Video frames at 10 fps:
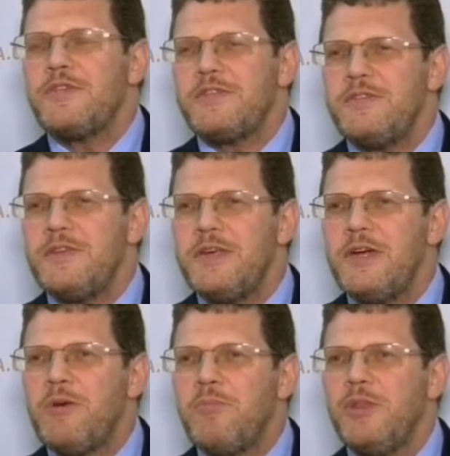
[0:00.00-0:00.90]
Совета
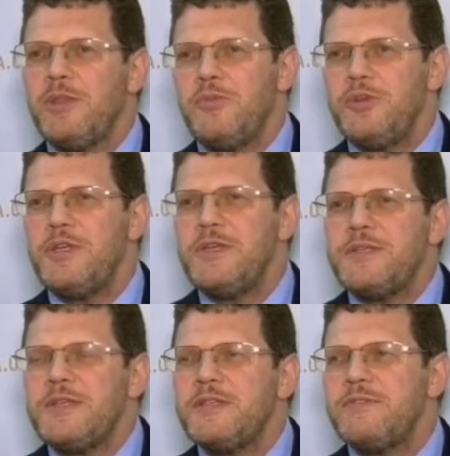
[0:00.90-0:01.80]
полномочий,
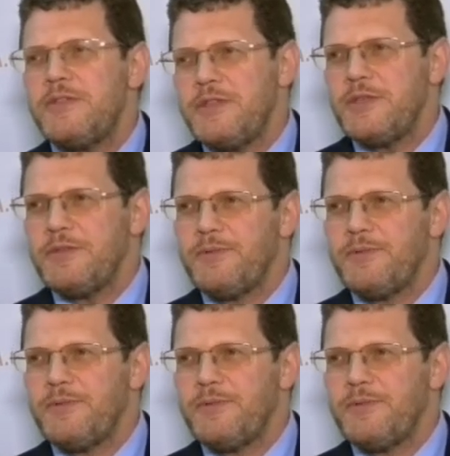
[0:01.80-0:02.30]
естественно, нет.